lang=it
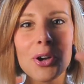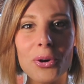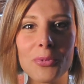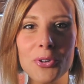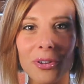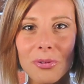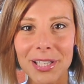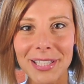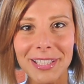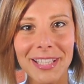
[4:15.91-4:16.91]
comunque
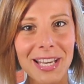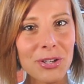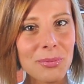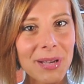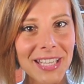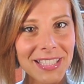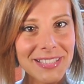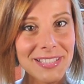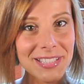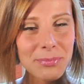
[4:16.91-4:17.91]
quelli dell'ario mare
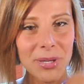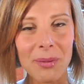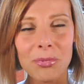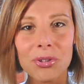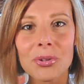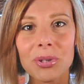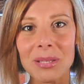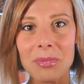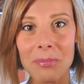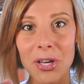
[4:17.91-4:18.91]
che si spremono e
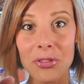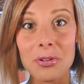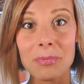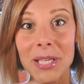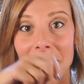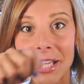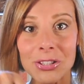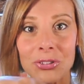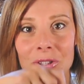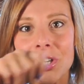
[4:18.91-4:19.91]
quindi mi prendo il
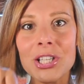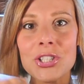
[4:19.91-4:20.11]
michetto,